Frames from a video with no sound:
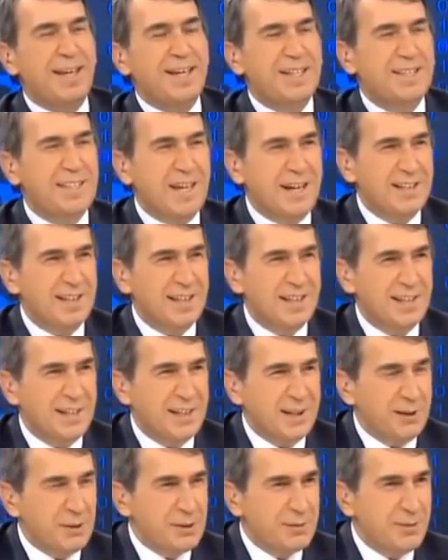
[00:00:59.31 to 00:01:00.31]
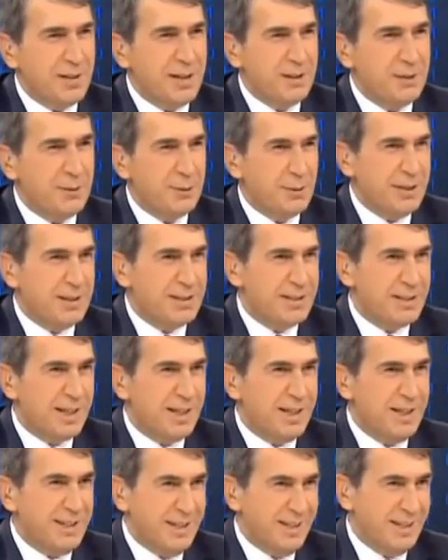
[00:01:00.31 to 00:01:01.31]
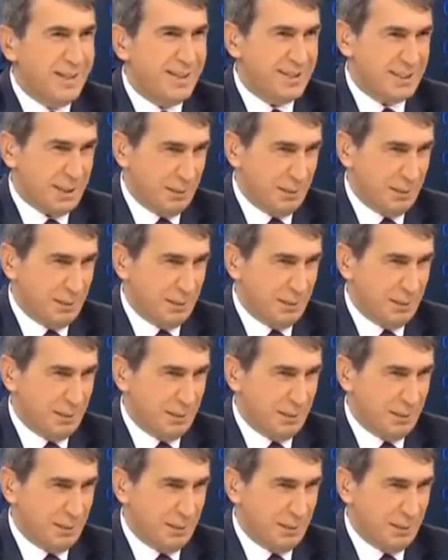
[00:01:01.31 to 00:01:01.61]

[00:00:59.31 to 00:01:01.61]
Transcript: Bay Vyacheslav beni işaret ederek